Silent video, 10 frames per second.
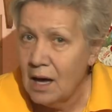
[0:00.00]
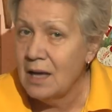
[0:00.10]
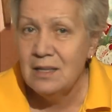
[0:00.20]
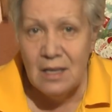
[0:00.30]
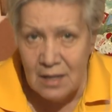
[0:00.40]

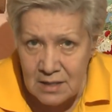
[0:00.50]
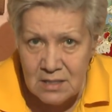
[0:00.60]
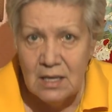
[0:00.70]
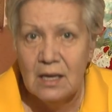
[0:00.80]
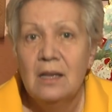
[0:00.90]
а не
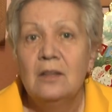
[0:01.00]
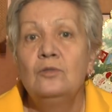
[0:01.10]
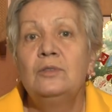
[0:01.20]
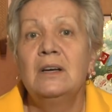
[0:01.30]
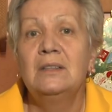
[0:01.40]
листья,
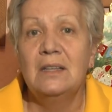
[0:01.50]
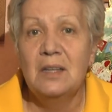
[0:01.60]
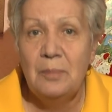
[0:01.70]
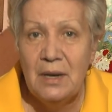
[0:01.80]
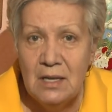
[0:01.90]
ну тогда
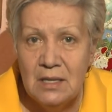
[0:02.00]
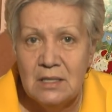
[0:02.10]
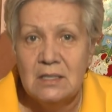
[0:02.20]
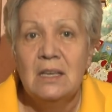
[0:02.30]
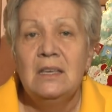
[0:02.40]

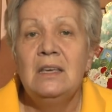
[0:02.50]
напрягитесь,